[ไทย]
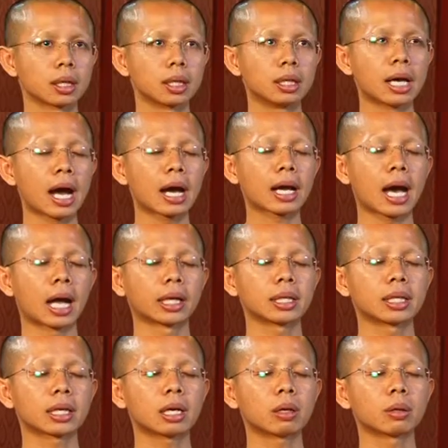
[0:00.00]
คืออากาศหาย
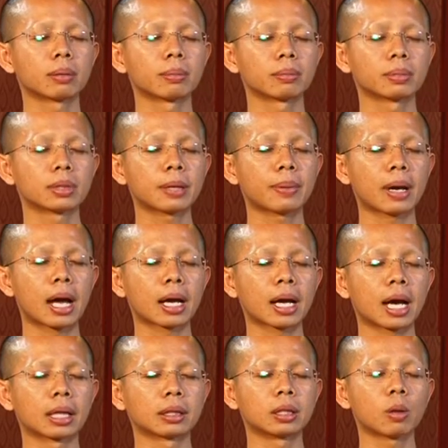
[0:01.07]
ใจเข้าหน้าผาอา
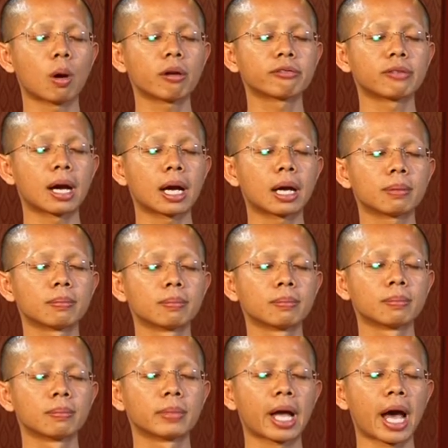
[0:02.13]
กาศท้องฟ้า
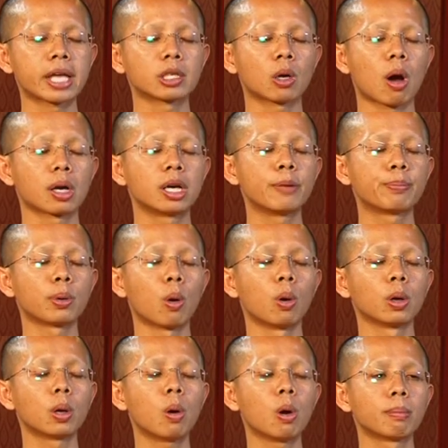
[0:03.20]
หายใจออกคือโปร่ง
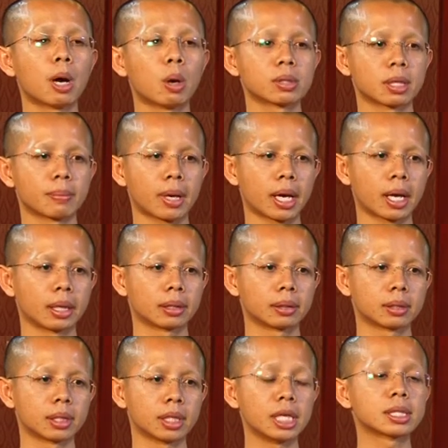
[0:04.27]
โล่งเบาสบาย
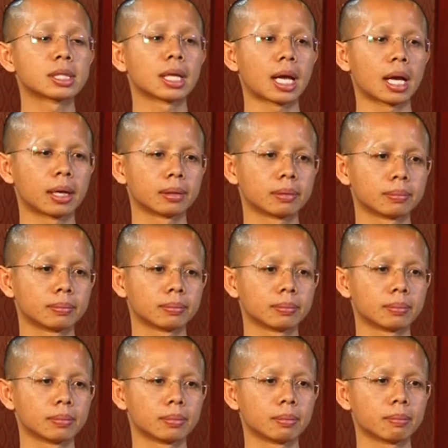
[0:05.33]
อิสระ
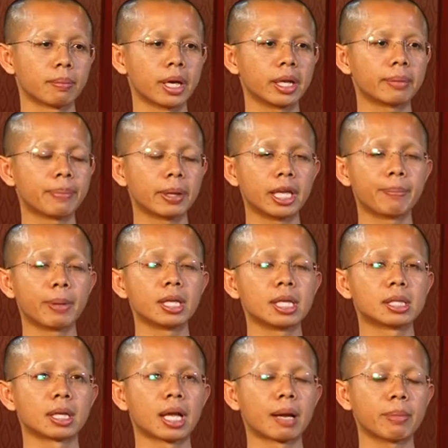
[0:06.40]
ไม่เป็นเป็นอิ
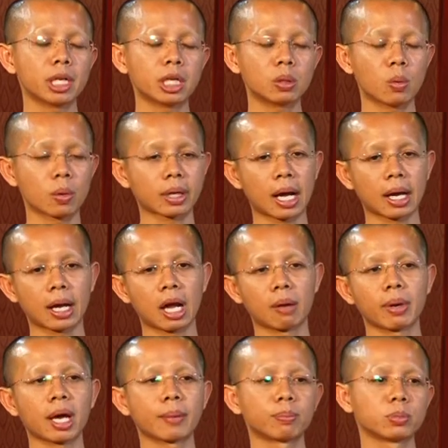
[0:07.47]
สระไม่ได้ถูกกักขัง
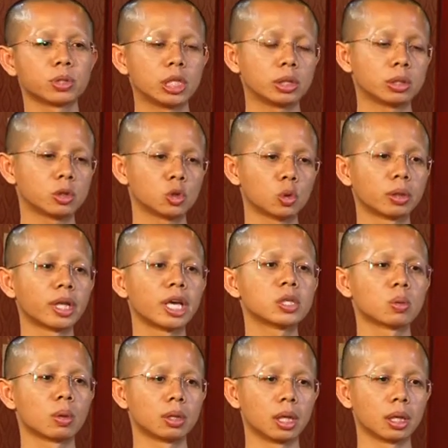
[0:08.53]
ไว้กับส่วนใด
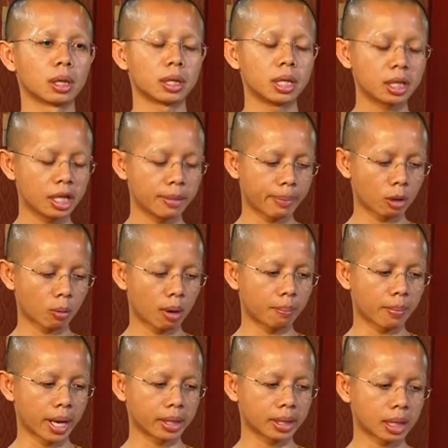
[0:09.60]
ส่วนหนึ่ง นี่คือเป็นความ
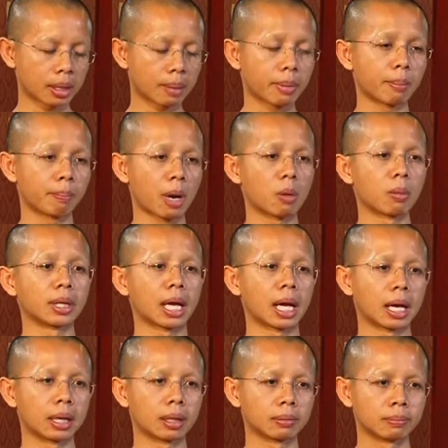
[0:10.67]
หมายที่ท่านนำภาวนา
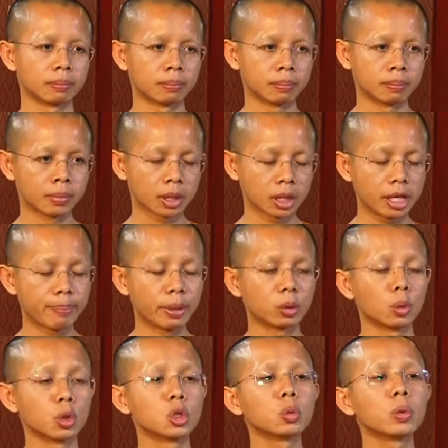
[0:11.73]
ค่ะคือเป็น
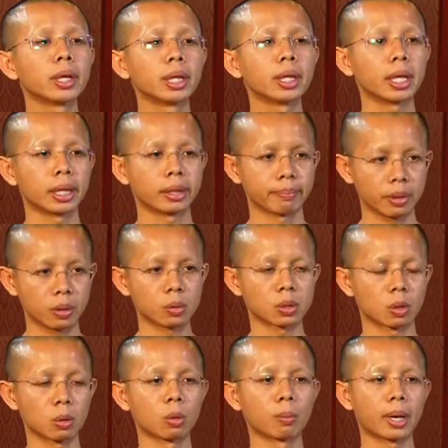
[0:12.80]
ตัวช่วยนั่นเองเป็น
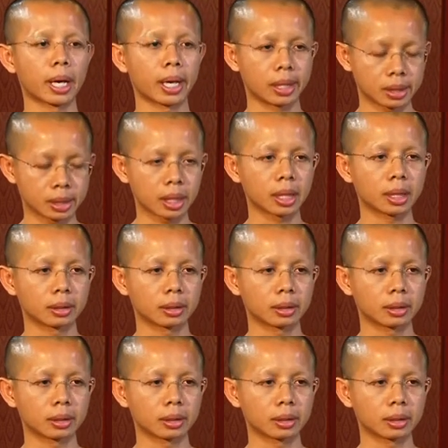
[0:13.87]
ตัวช่วยใช่